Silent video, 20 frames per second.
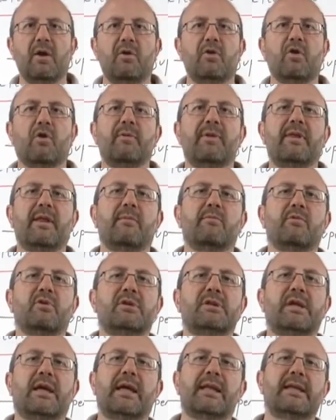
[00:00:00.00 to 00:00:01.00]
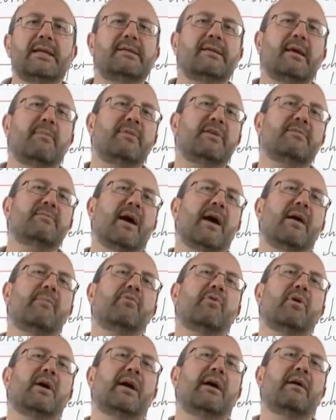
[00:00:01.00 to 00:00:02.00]
No olvidemos que en esta misma
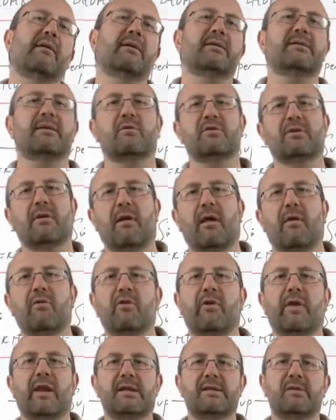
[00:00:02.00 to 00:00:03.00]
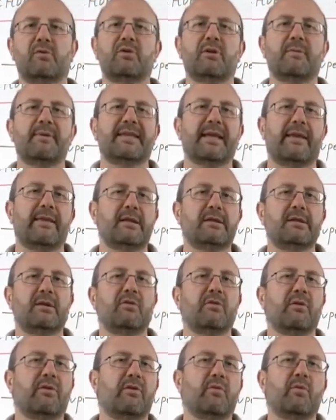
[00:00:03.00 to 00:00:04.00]
época, estamos hablando de la segunda mitad del
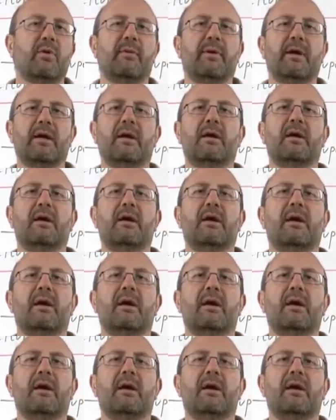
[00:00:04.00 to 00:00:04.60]
siglo XIX,